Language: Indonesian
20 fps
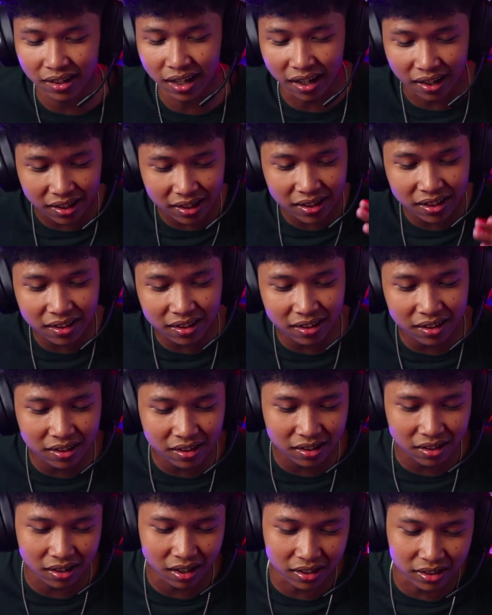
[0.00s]
kayak gini
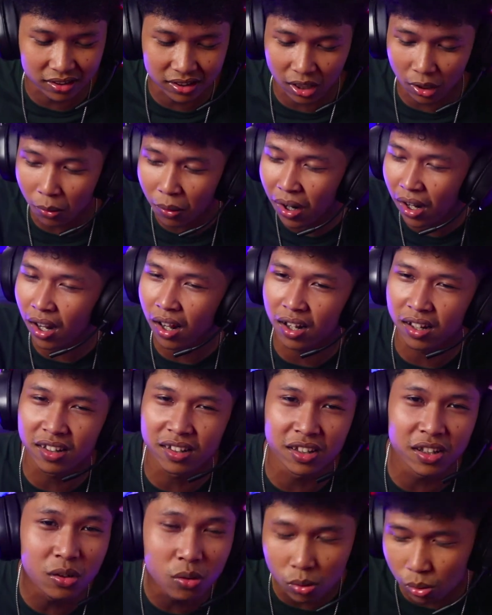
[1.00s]
ada cewek
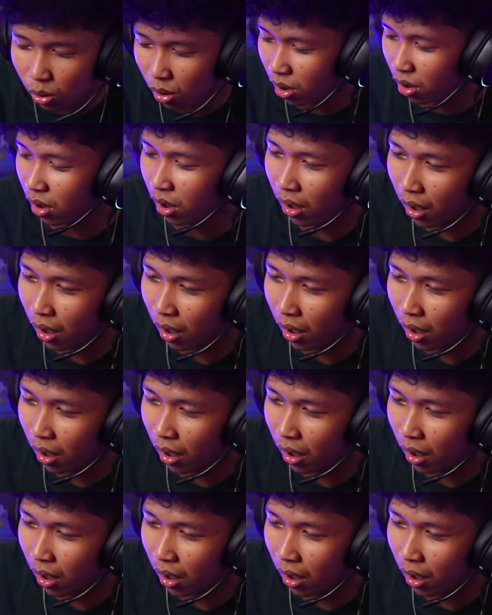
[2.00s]
lagi tidur